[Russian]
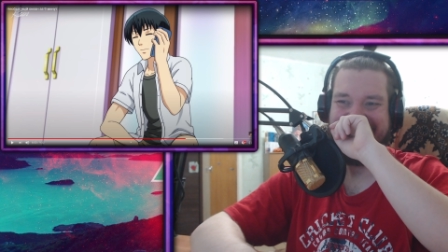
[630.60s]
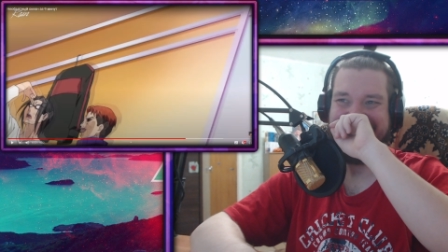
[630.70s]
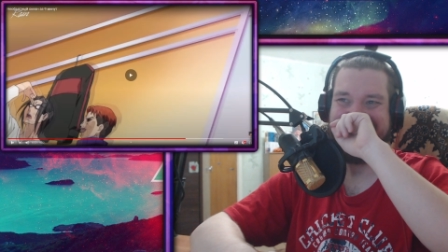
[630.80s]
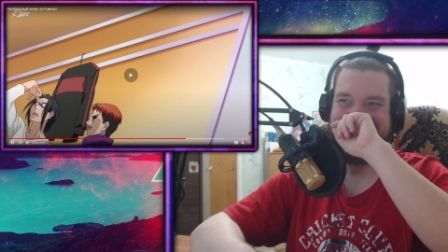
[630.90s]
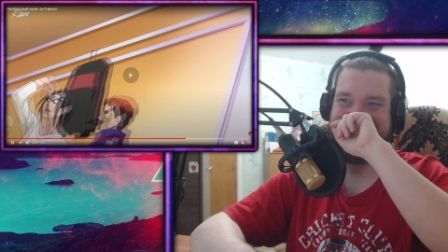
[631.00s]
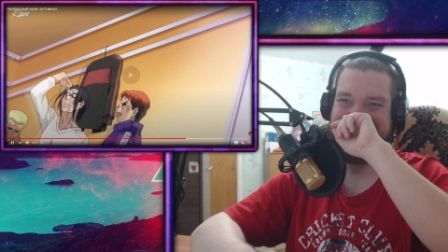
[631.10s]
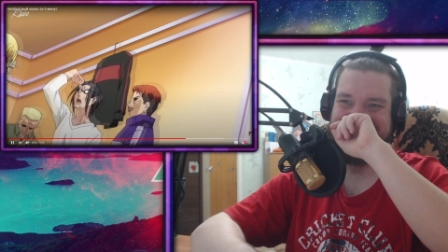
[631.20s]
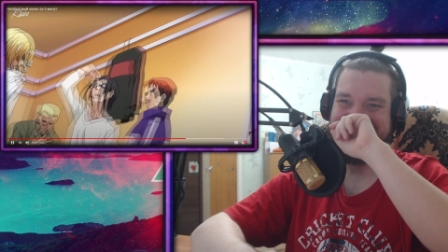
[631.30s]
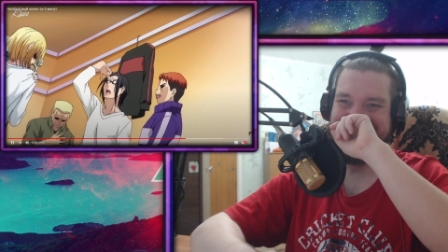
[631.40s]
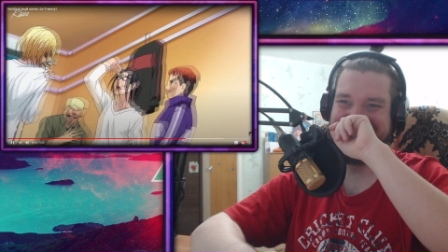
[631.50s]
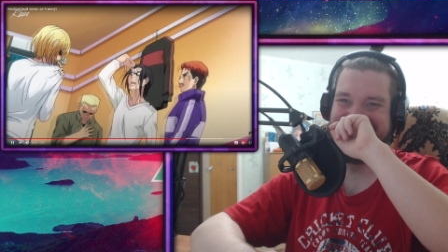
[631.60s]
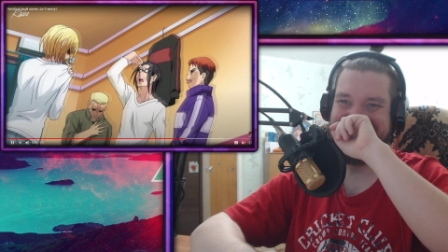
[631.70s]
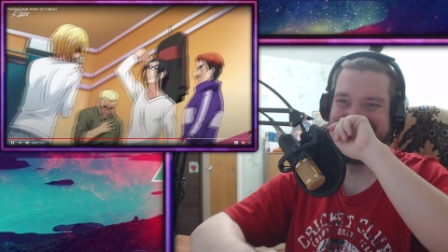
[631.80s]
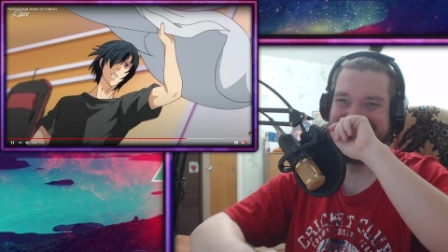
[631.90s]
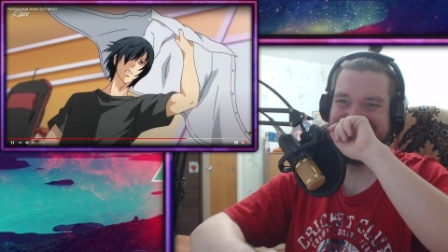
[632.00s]
Юрия, а кто
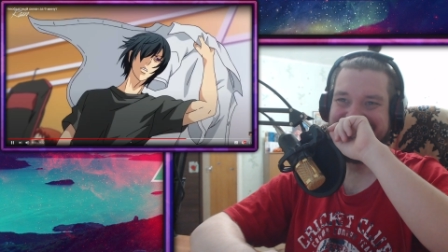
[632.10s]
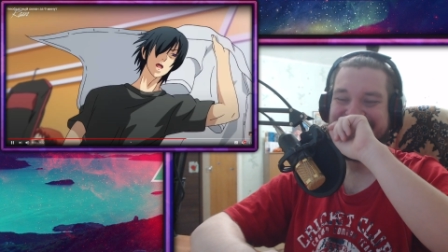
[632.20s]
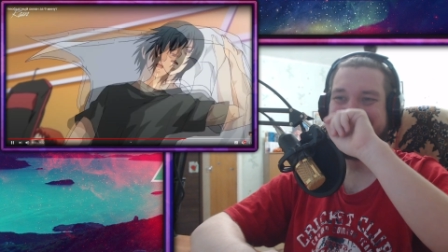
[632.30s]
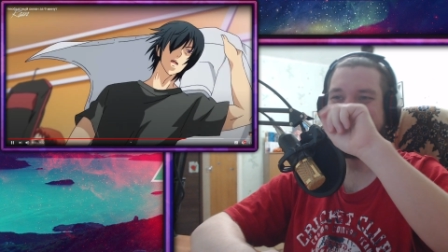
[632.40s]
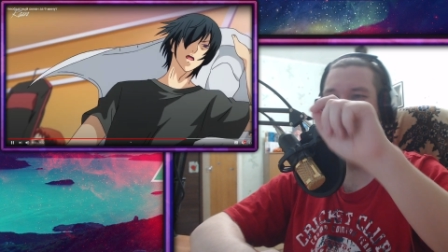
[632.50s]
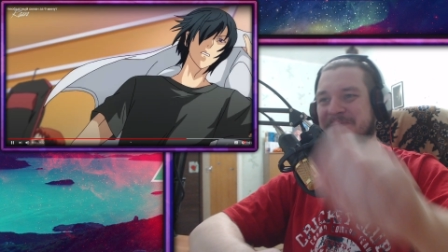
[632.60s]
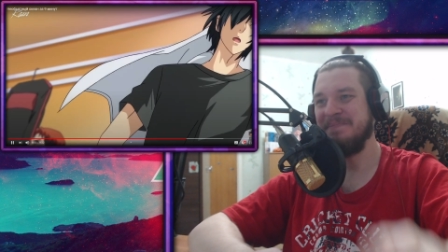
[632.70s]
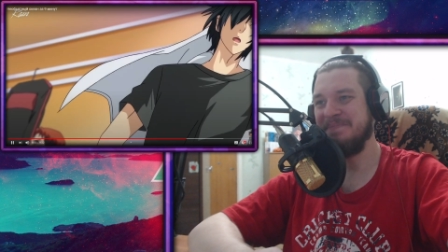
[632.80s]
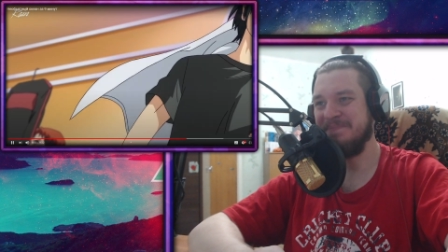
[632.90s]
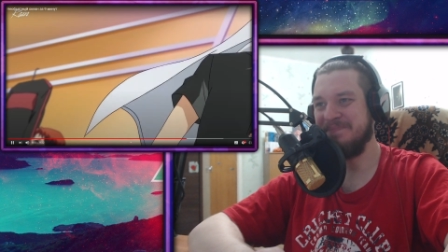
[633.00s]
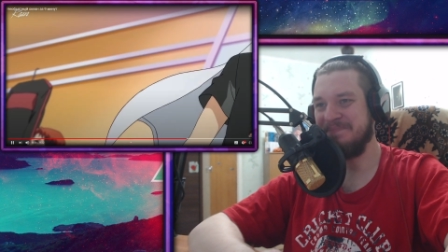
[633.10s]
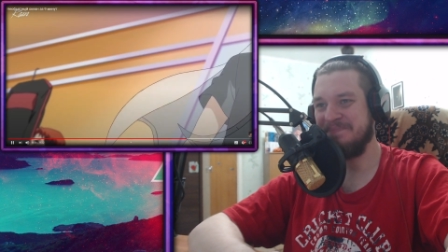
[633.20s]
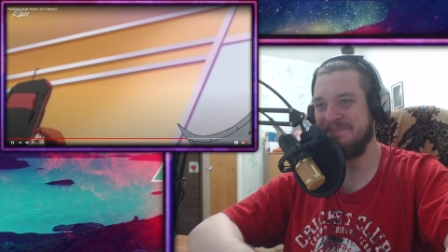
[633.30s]
звонил? Ух, я утюг на плите забыл.